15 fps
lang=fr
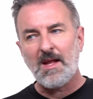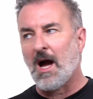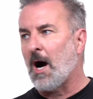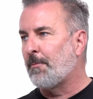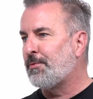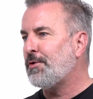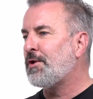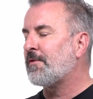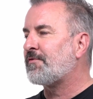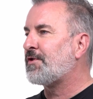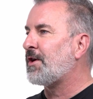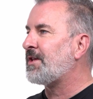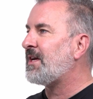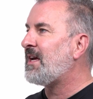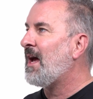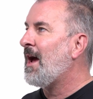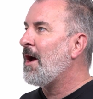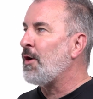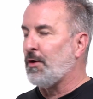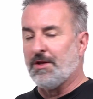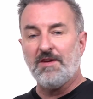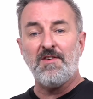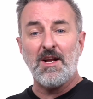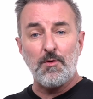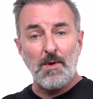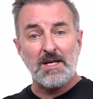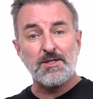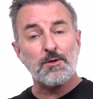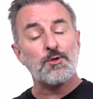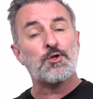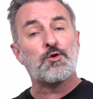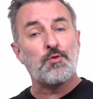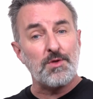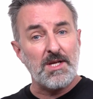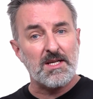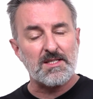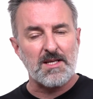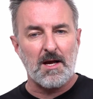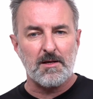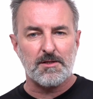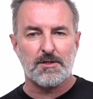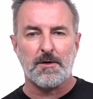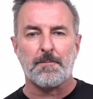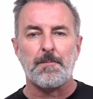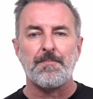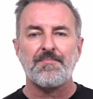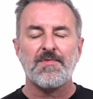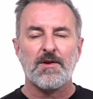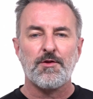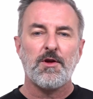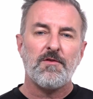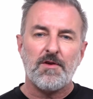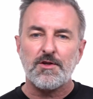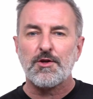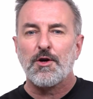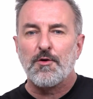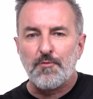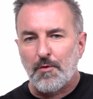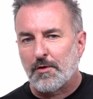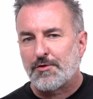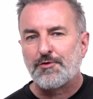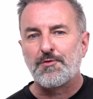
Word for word: en plus de vous donner une évaluation du coût d'essence de votre road